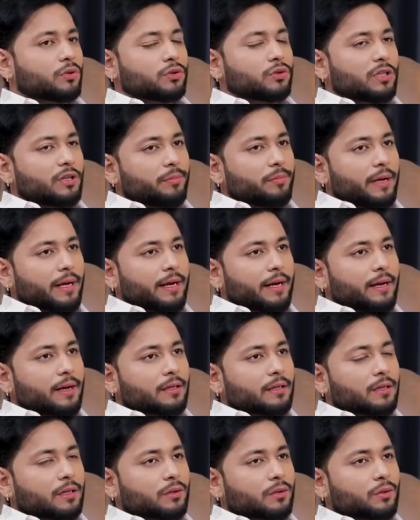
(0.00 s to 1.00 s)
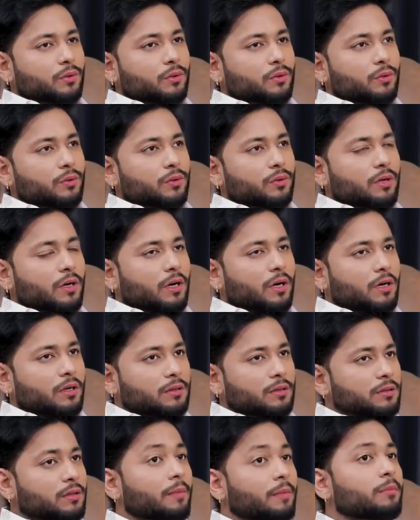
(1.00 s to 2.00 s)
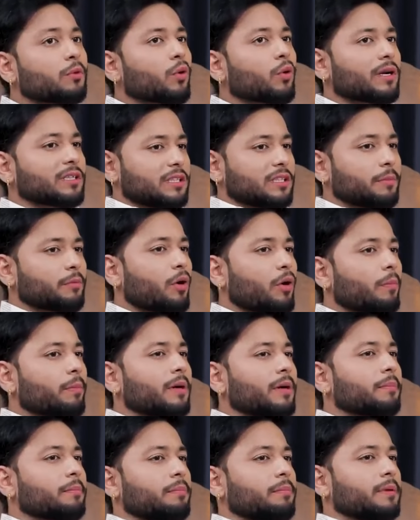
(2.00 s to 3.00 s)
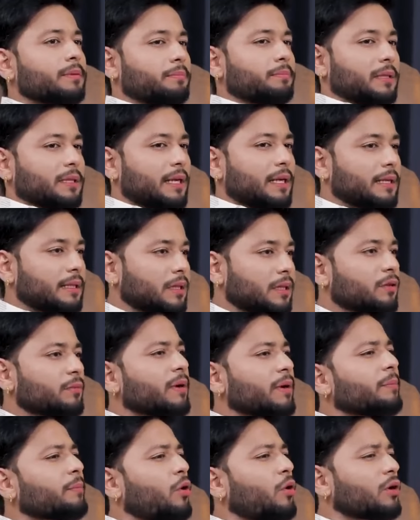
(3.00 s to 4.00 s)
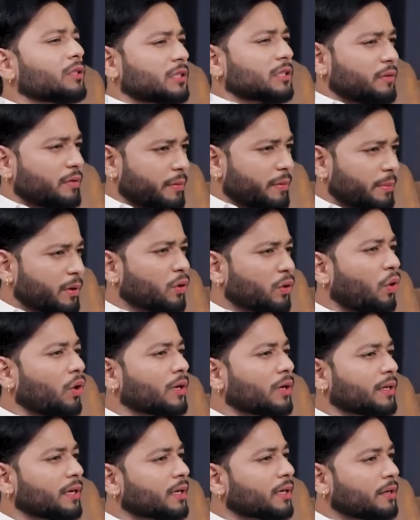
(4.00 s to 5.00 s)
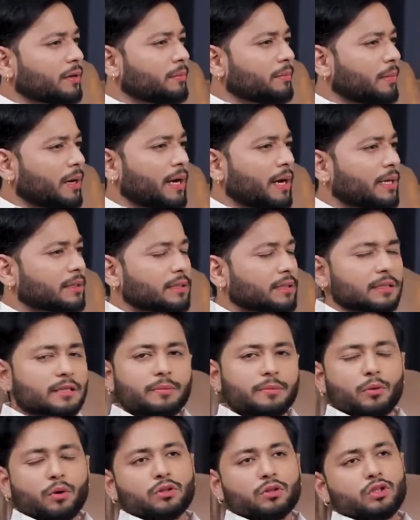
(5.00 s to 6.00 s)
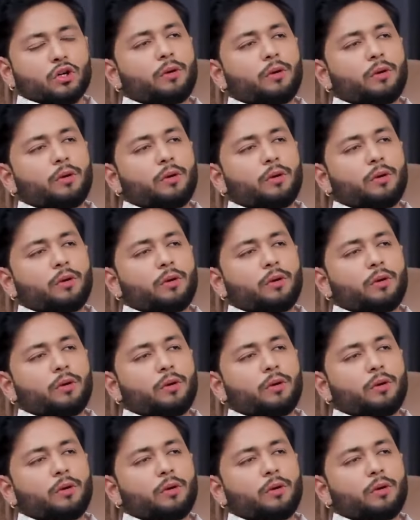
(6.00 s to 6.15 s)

उस दिन मैं गया था तो अब लोकेशन प्रॉपर पता नहीं था तो मैं पहुँच के वहाँ पर कॉल किया कि मैं ऐसे ऐसे पहुँच